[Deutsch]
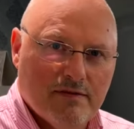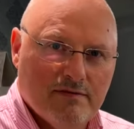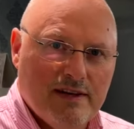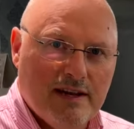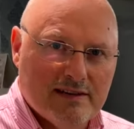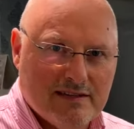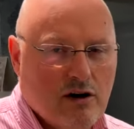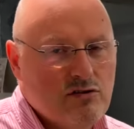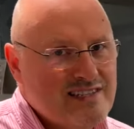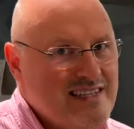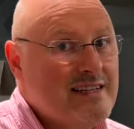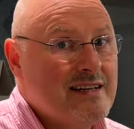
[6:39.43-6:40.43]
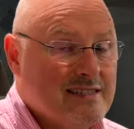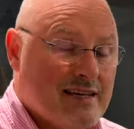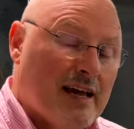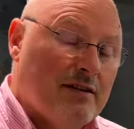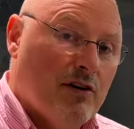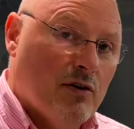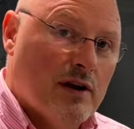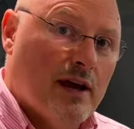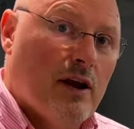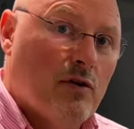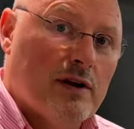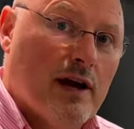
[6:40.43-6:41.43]
Wie das aussieht, das zeigen wir euch
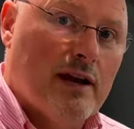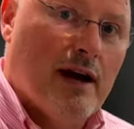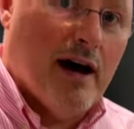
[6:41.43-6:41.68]
nachher noch in einer